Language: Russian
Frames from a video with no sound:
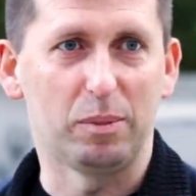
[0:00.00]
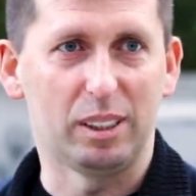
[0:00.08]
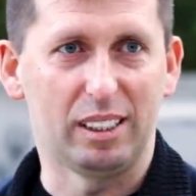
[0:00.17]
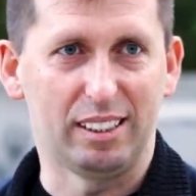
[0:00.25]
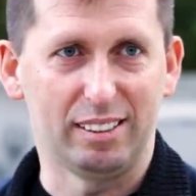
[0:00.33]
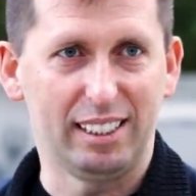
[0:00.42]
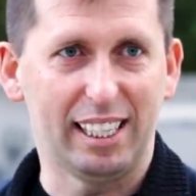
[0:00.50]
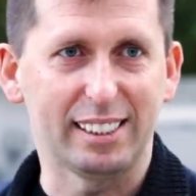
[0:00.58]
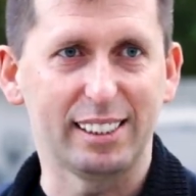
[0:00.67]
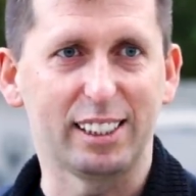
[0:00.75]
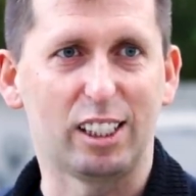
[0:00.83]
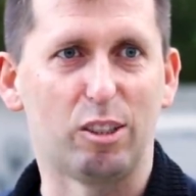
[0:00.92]
э,
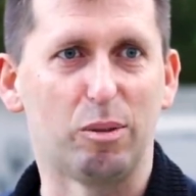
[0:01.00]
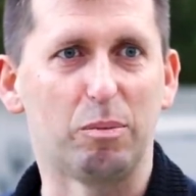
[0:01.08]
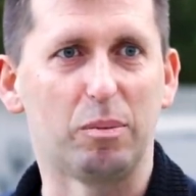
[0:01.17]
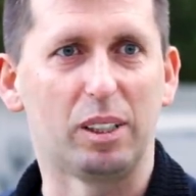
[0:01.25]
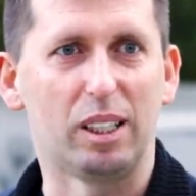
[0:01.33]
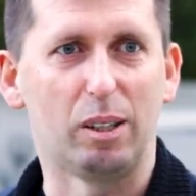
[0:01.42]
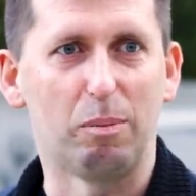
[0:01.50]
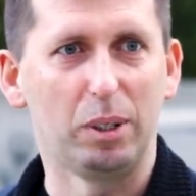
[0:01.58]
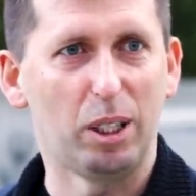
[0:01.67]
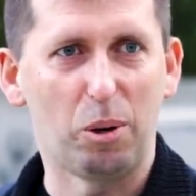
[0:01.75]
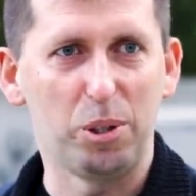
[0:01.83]
тестам э, было